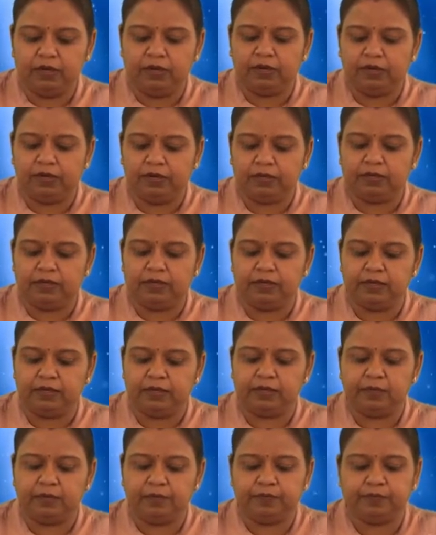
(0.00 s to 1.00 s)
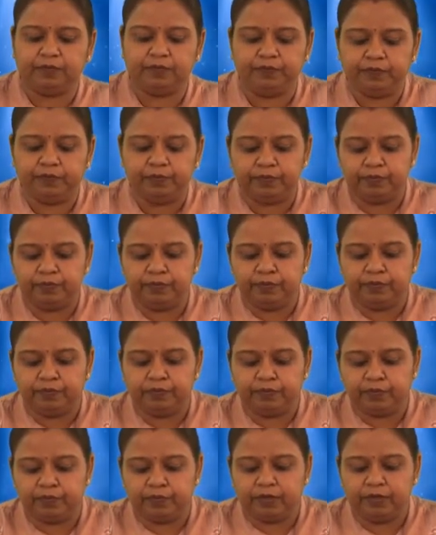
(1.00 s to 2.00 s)
लगा देना है
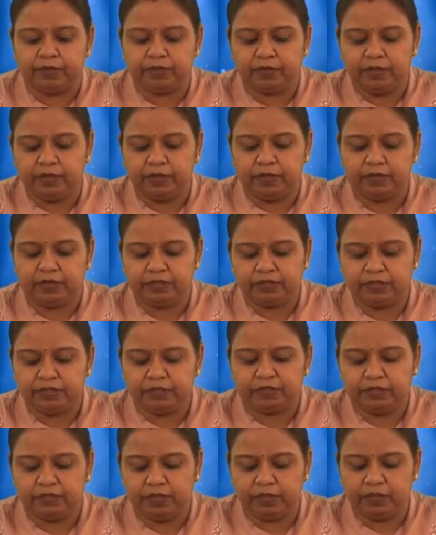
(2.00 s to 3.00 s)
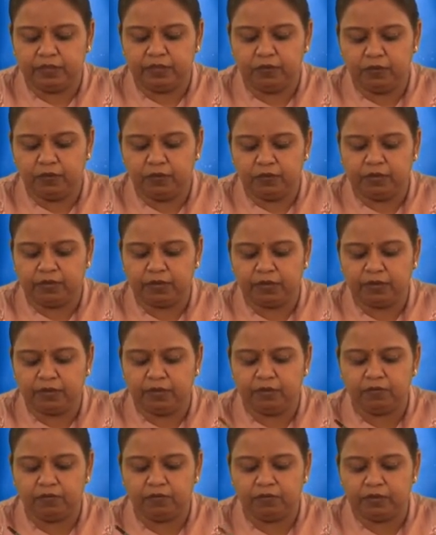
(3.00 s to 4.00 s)
कितने अच्छे से ये ग्लू
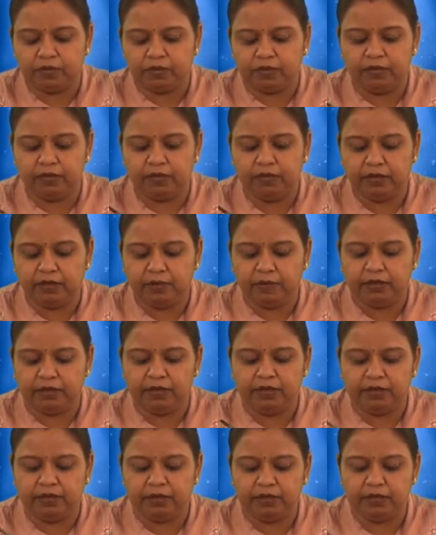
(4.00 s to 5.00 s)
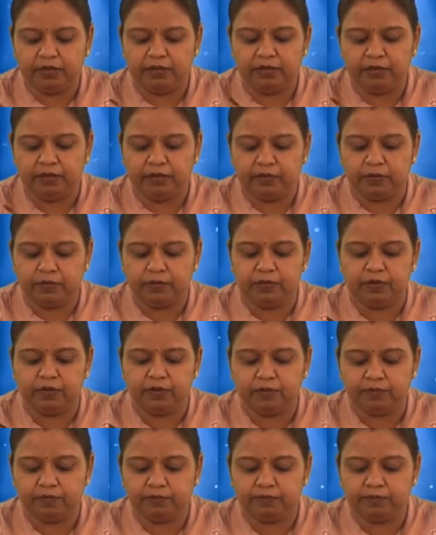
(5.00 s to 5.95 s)
लगेगा उतना ही हमारे लिए ठीक होगा